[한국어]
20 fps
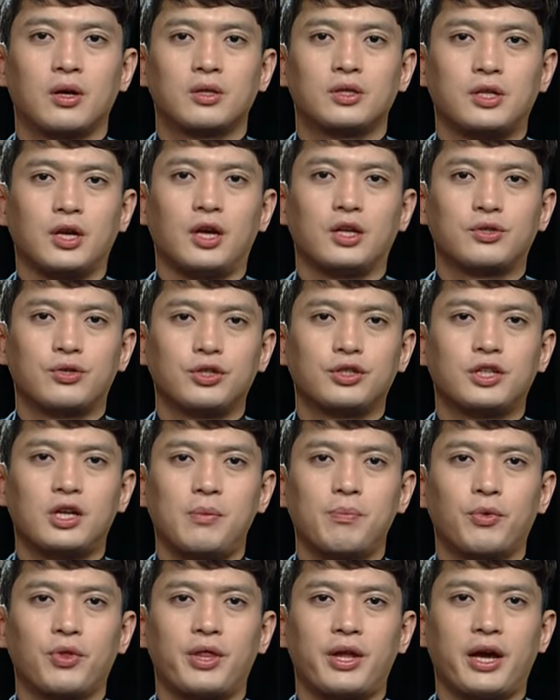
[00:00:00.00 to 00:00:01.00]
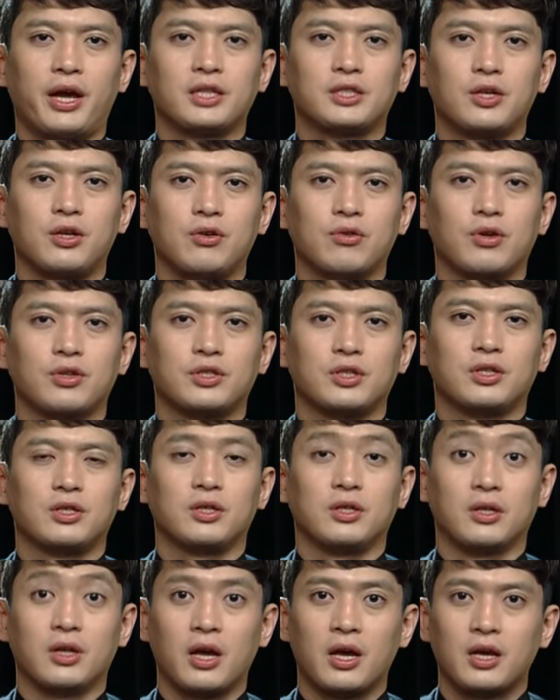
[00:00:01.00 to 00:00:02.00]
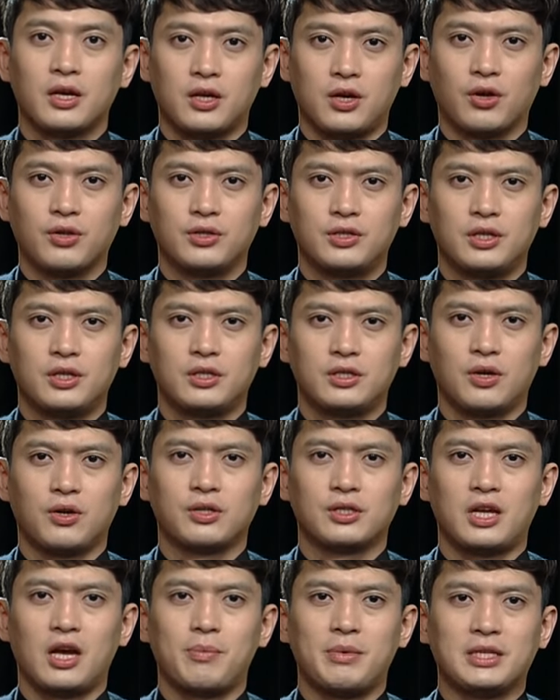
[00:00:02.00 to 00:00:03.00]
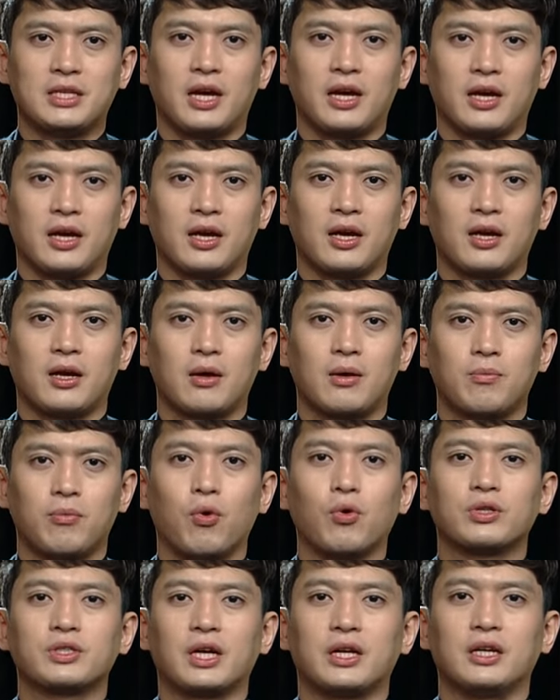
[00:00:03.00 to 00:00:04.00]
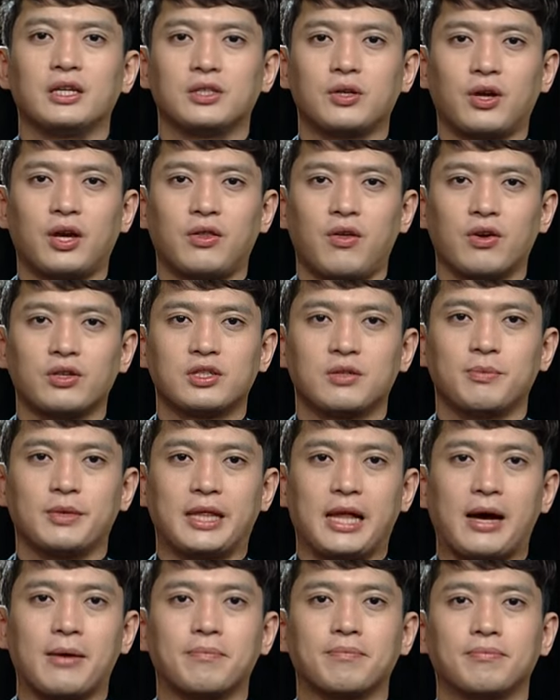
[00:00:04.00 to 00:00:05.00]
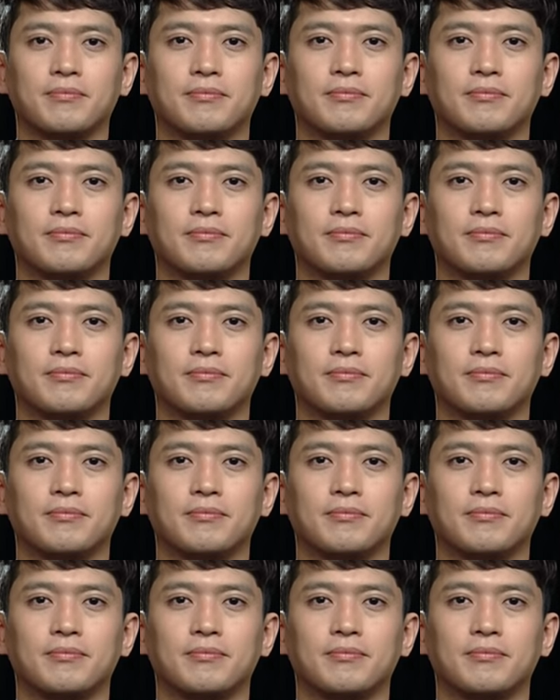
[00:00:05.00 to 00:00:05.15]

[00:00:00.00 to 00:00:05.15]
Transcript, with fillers: 제 출신 본당에서 이루어진 견진성사 미사에 복사를 서게 되었습니다.